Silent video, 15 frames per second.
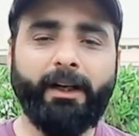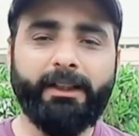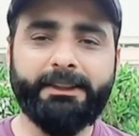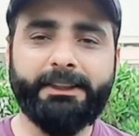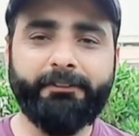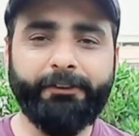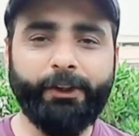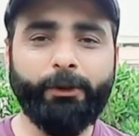
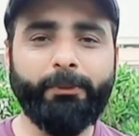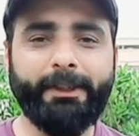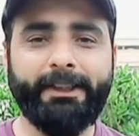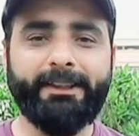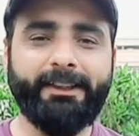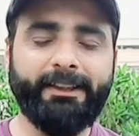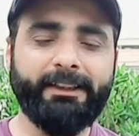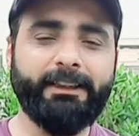आज की वीडियो हमारी
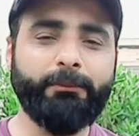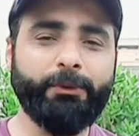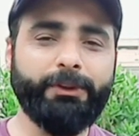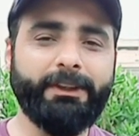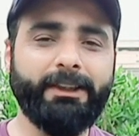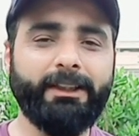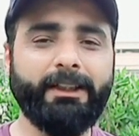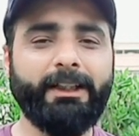इधर ही ख़त्म
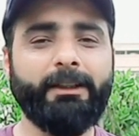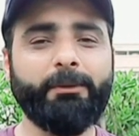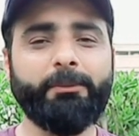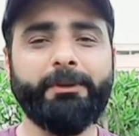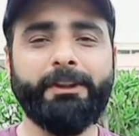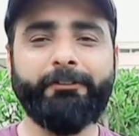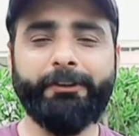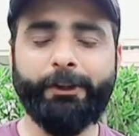होती है अगर आपको
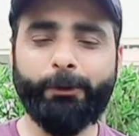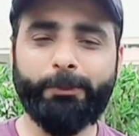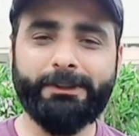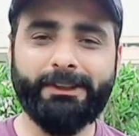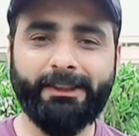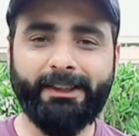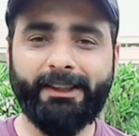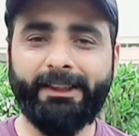मेरी वीडियो
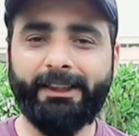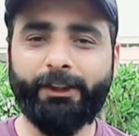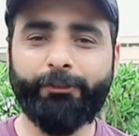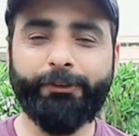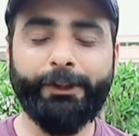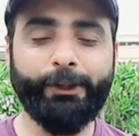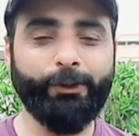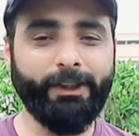पसंद आई है तो
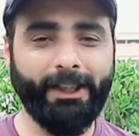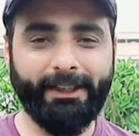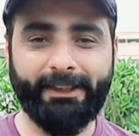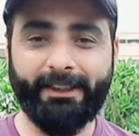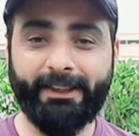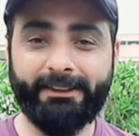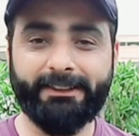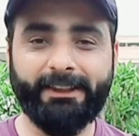वीडियो को लाइक
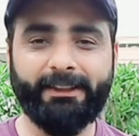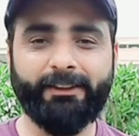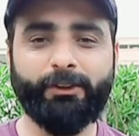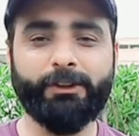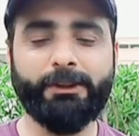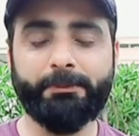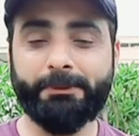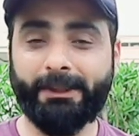करें चैनल
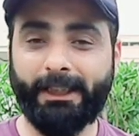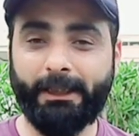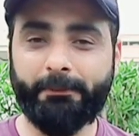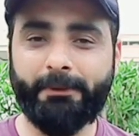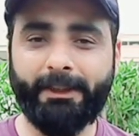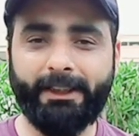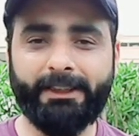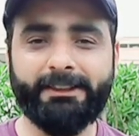को सब्सक्राइब
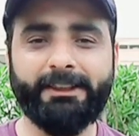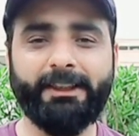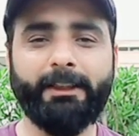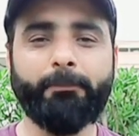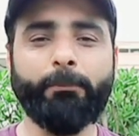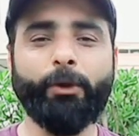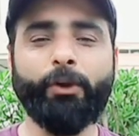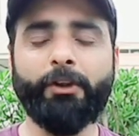करें
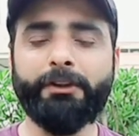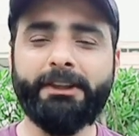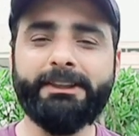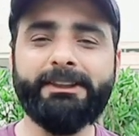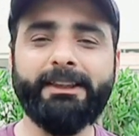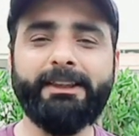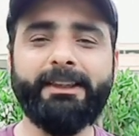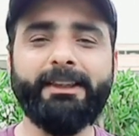इंशाल्लाह बहुत ही
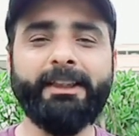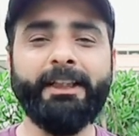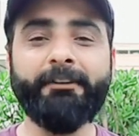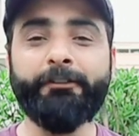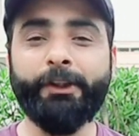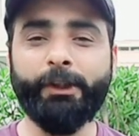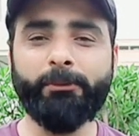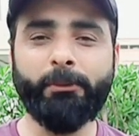जल्द नई
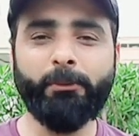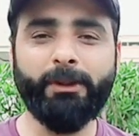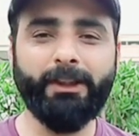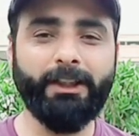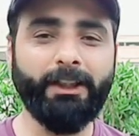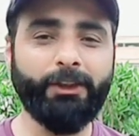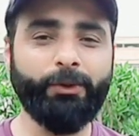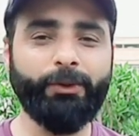वीडियो में
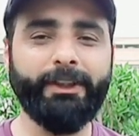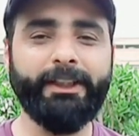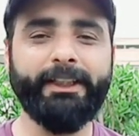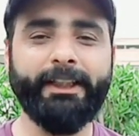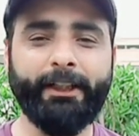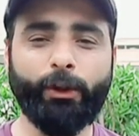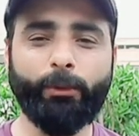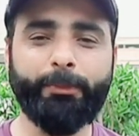मुलाकात होगी एक
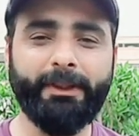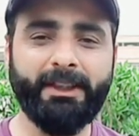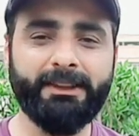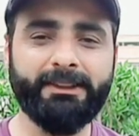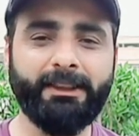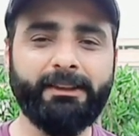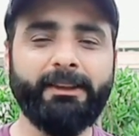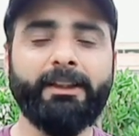नए टॉपिक के
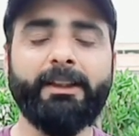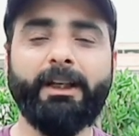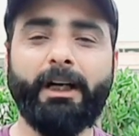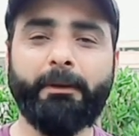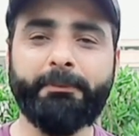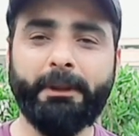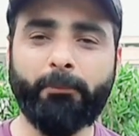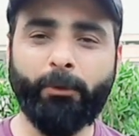साथ
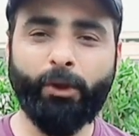अपना